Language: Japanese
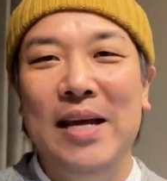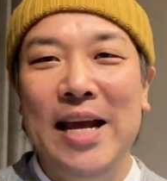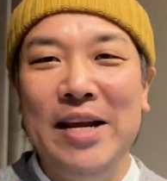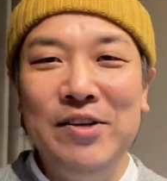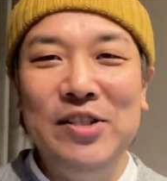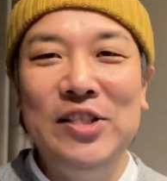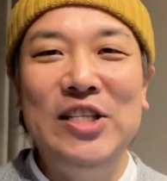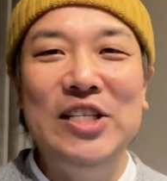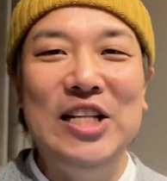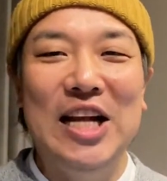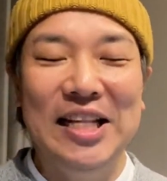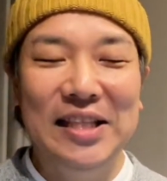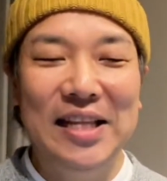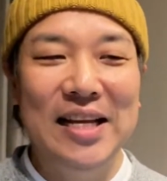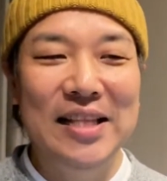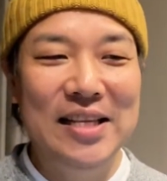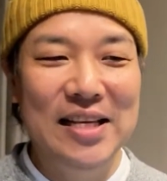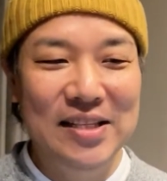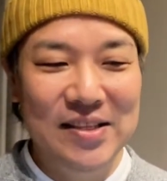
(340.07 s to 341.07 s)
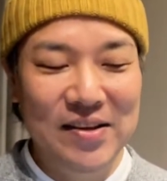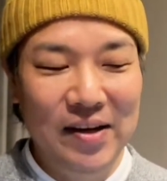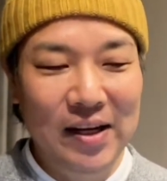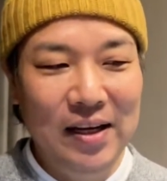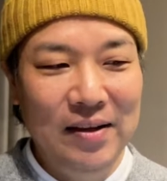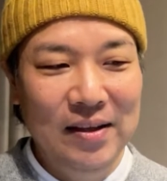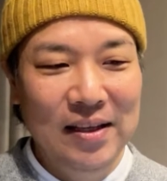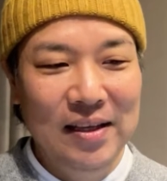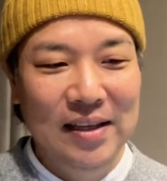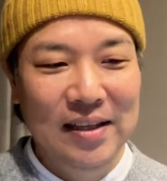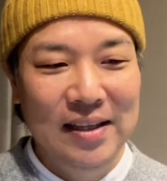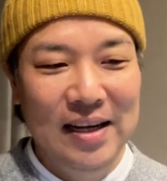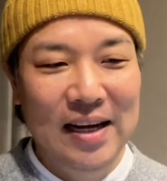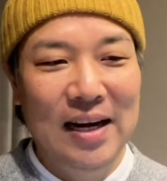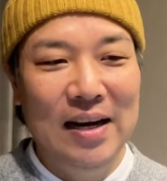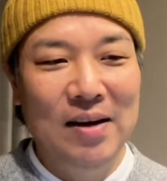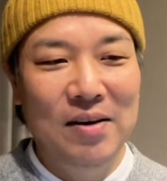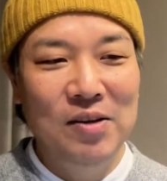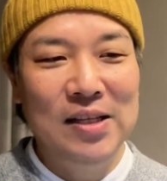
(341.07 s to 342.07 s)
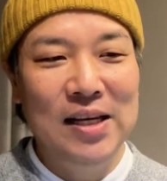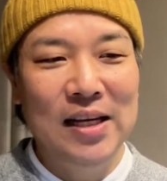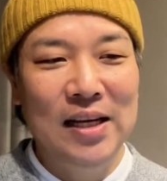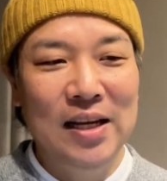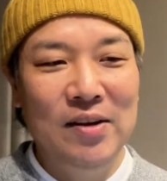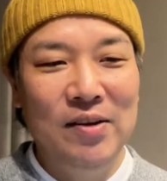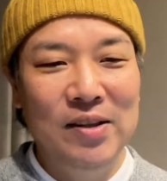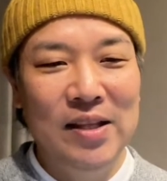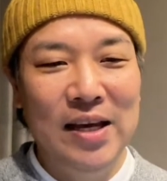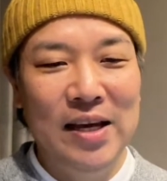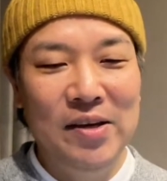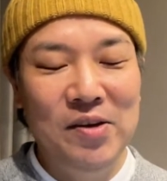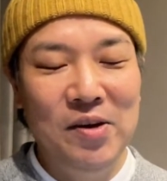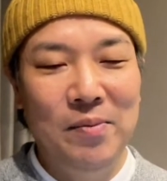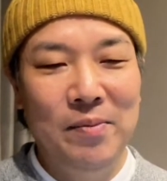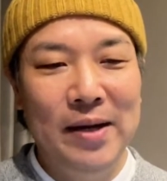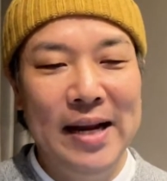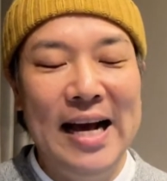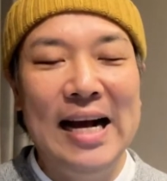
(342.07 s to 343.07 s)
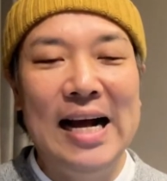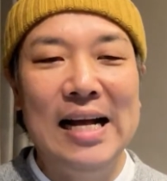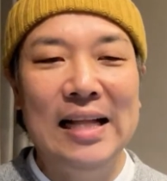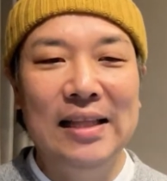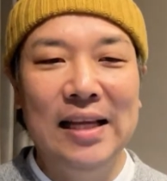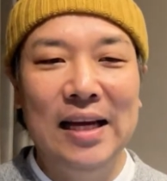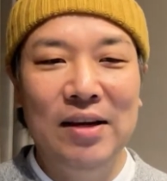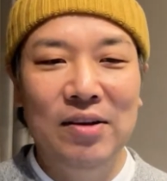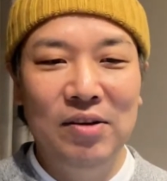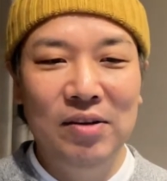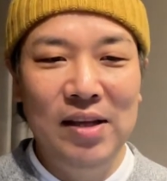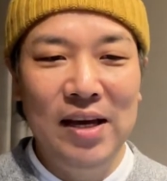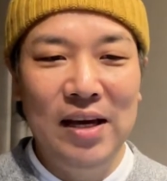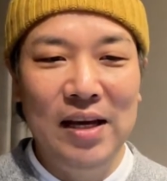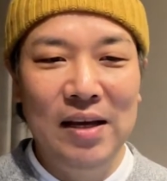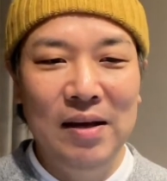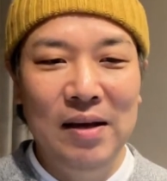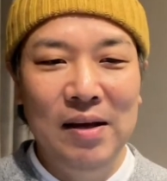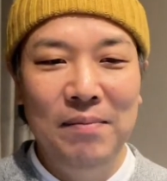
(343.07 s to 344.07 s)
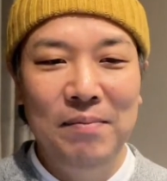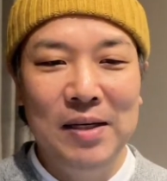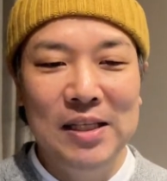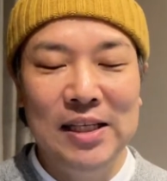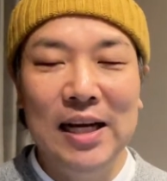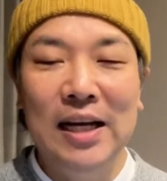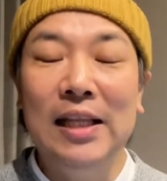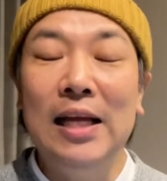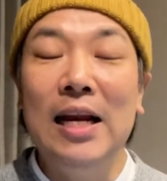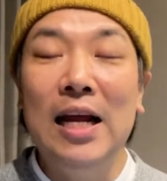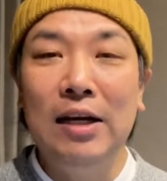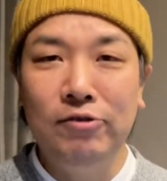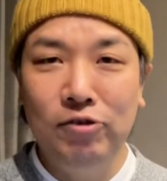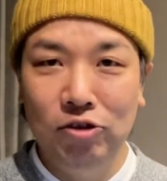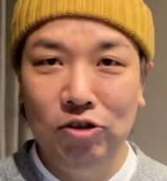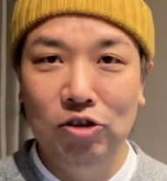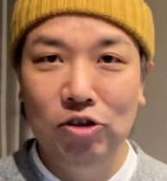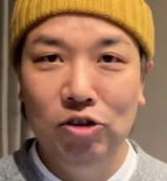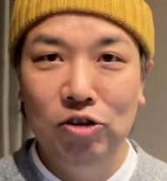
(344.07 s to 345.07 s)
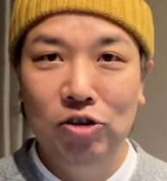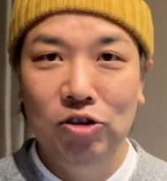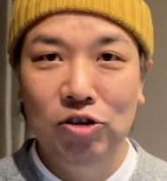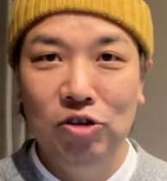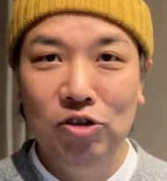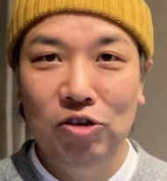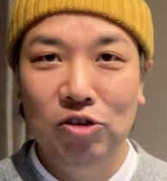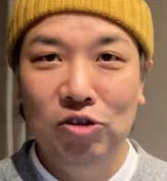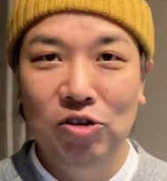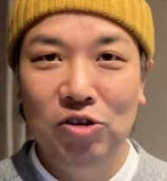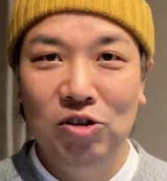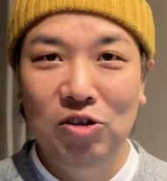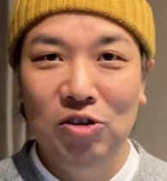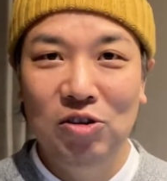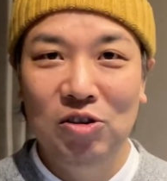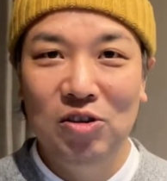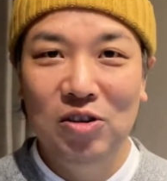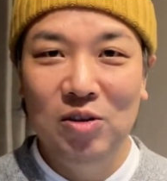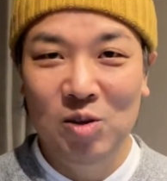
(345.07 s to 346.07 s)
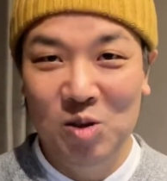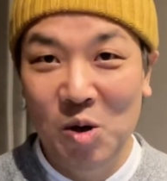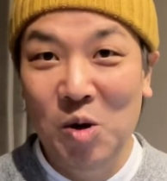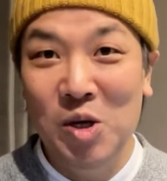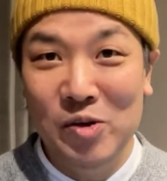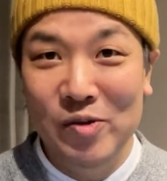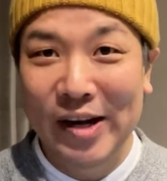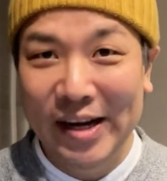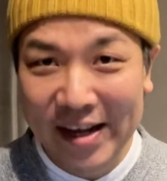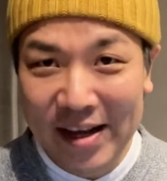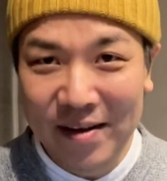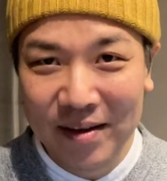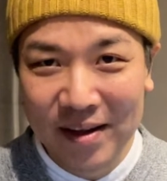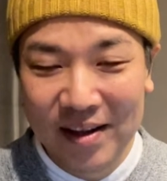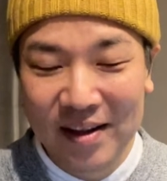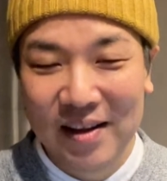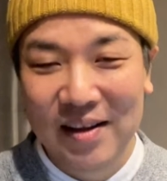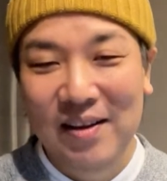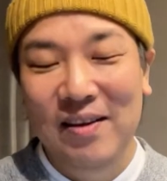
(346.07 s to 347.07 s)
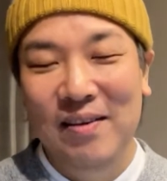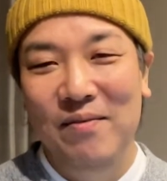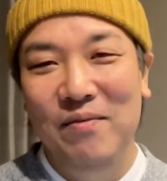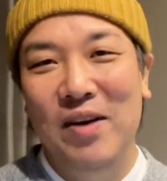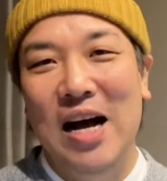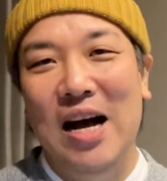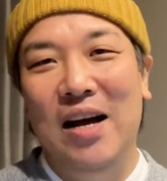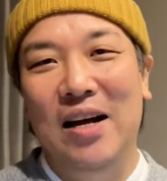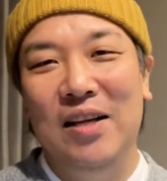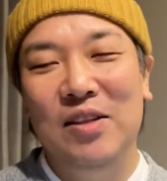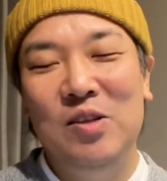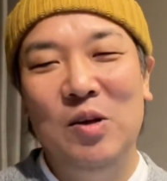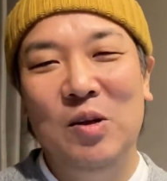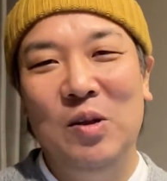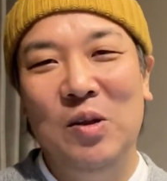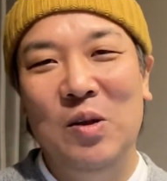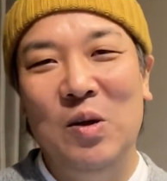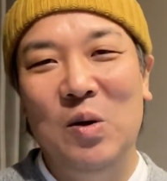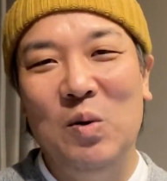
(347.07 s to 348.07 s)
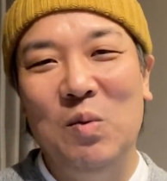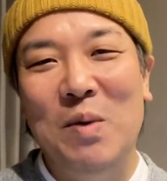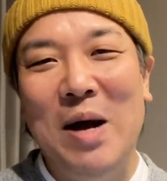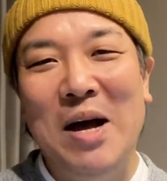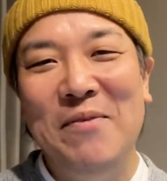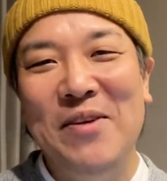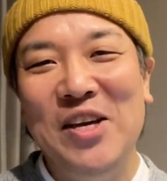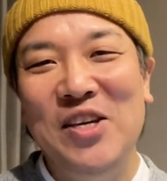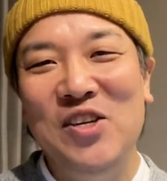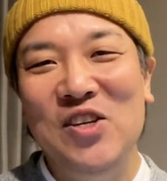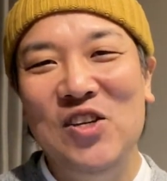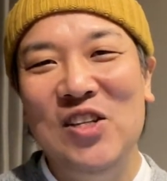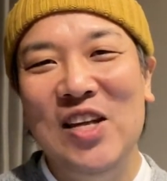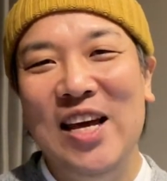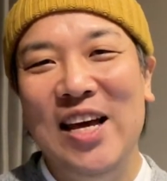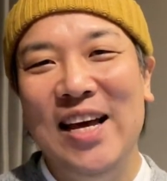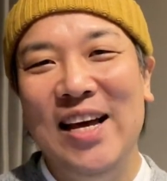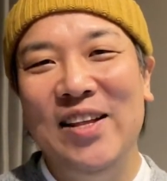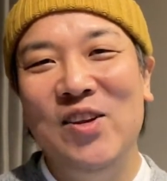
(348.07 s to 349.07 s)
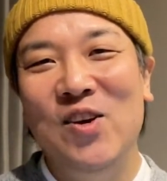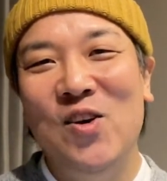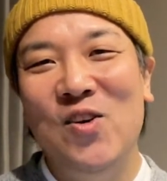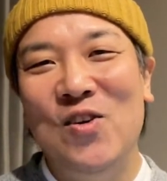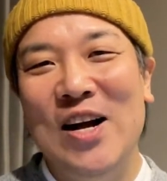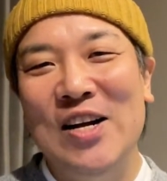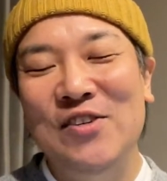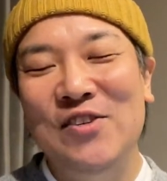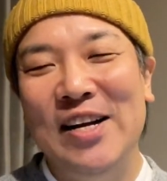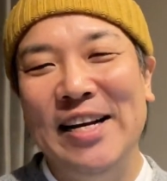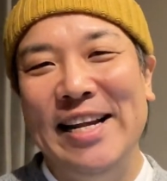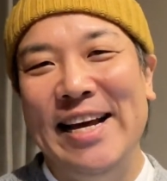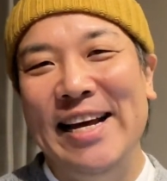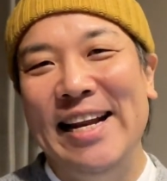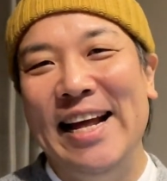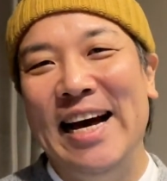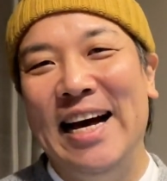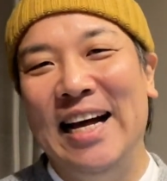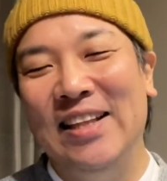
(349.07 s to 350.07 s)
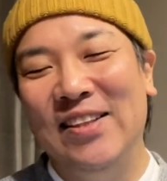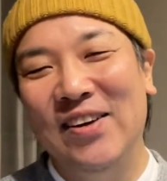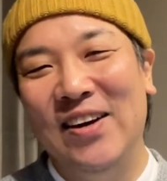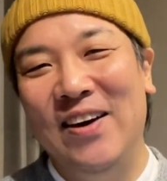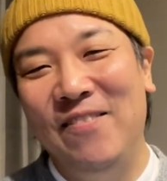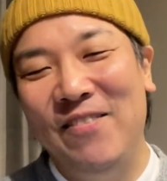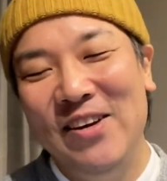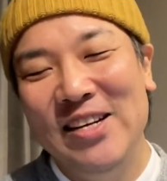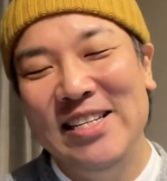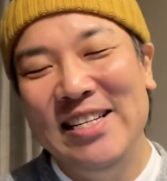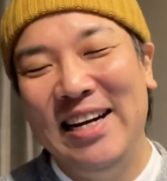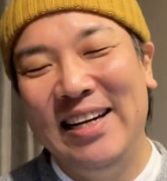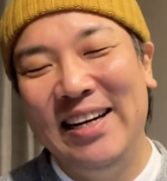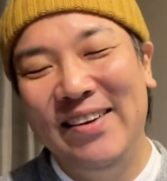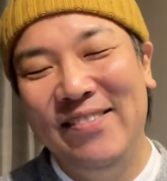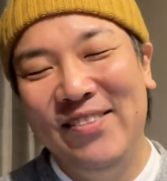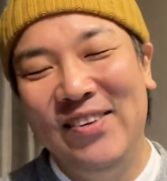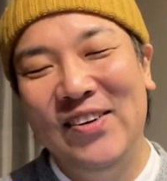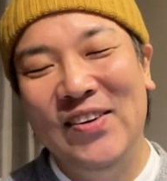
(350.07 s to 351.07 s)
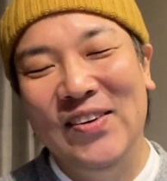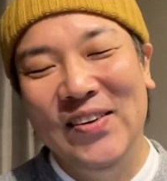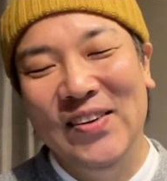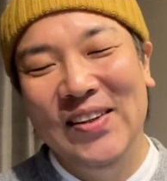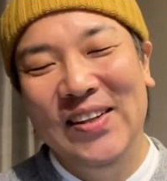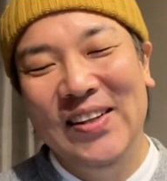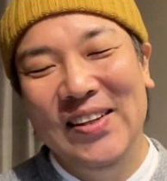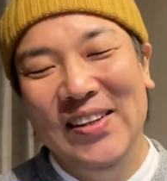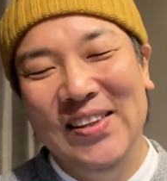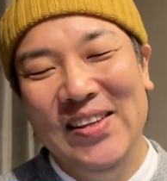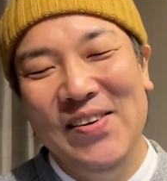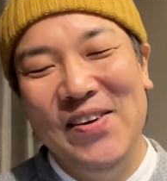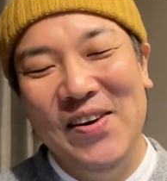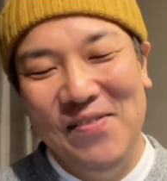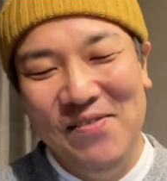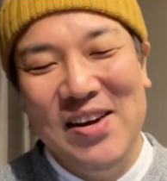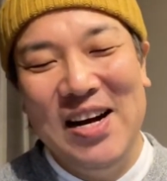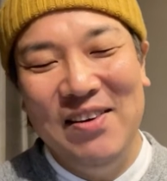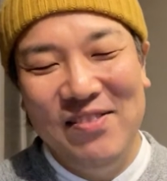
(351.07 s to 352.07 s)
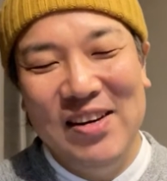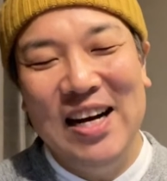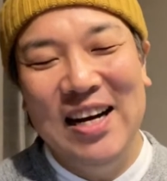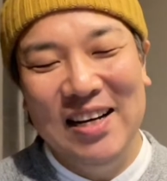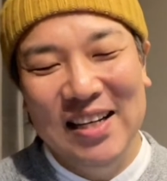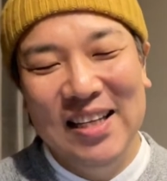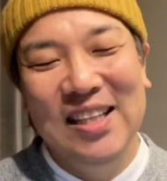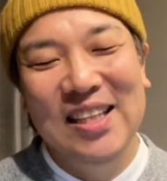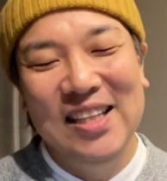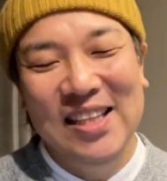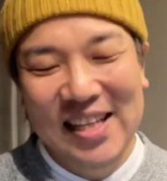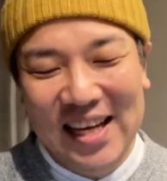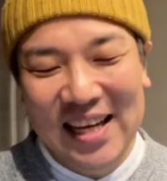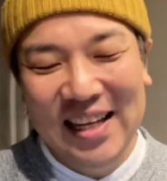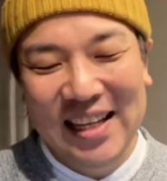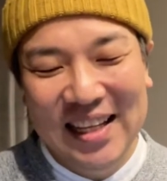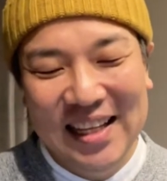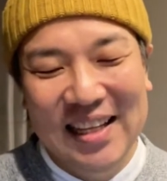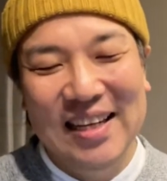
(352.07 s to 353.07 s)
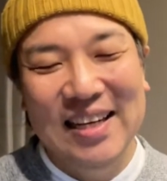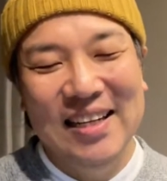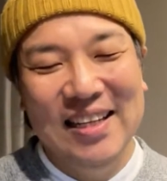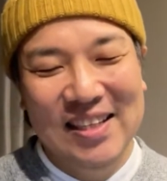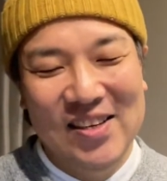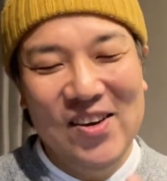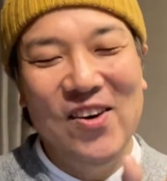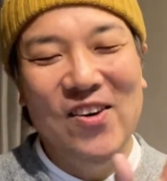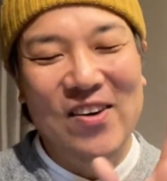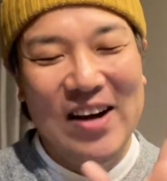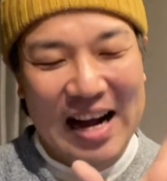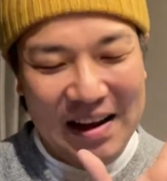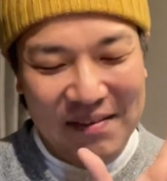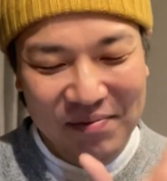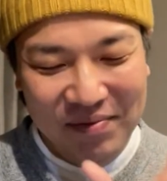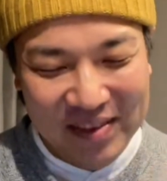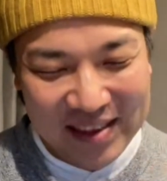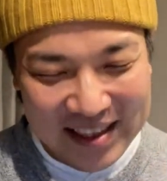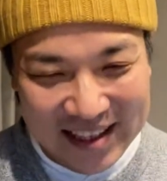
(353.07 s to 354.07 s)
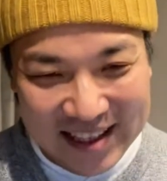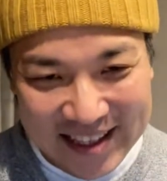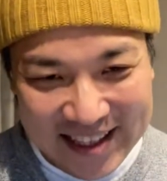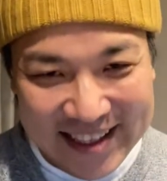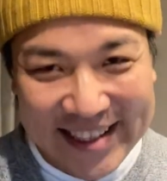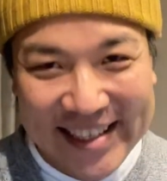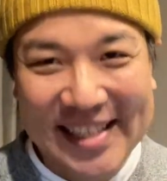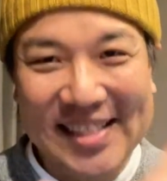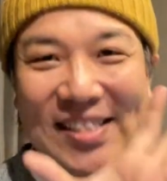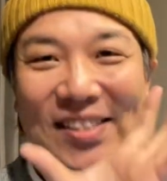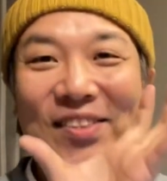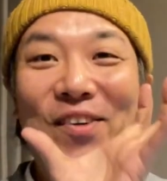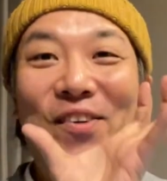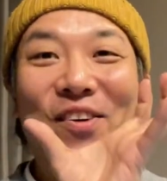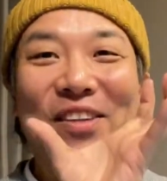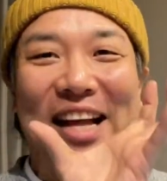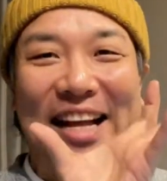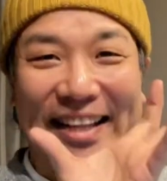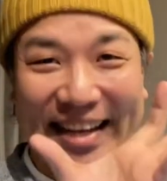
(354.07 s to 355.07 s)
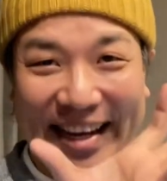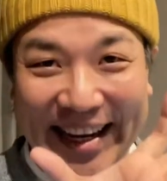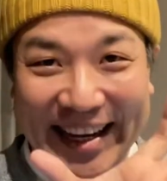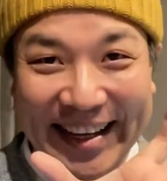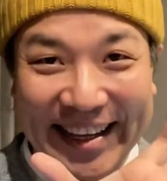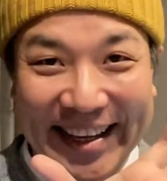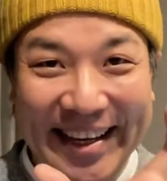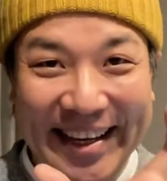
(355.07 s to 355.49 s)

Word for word: NG だったんですよね。だからお酒の提供もなかったので、まあ、仕方なく、その日はね、まあちょっとバーベキューでノンアルはねえなとか思いながらも、でもまあまあね、今日はソーダで